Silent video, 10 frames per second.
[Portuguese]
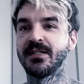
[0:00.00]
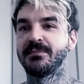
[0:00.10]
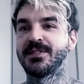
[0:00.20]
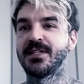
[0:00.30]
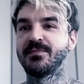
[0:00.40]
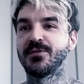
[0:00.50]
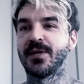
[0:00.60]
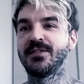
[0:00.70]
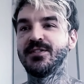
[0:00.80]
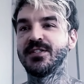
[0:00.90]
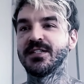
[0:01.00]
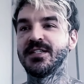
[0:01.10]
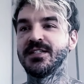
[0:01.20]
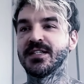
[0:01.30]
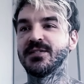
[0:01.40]
PC, meu pai diz que a
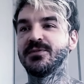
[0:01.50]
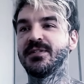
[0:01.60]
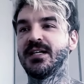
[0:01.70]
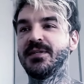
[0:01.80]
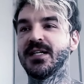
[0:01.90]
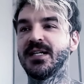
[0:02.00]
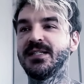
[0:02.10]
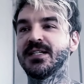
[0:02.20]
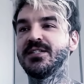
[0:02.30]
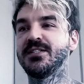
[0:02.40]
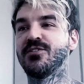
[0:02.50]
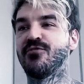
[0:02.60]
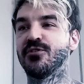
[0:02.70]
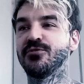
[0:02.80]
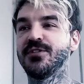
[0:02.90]
sensação térmica aí tá de não
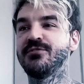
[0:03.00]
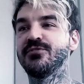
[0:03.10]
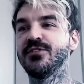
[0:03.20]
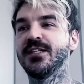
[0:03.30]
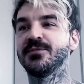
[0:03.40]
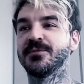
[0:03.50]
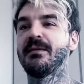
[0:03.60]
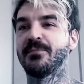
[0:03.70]
volto nem fudendo.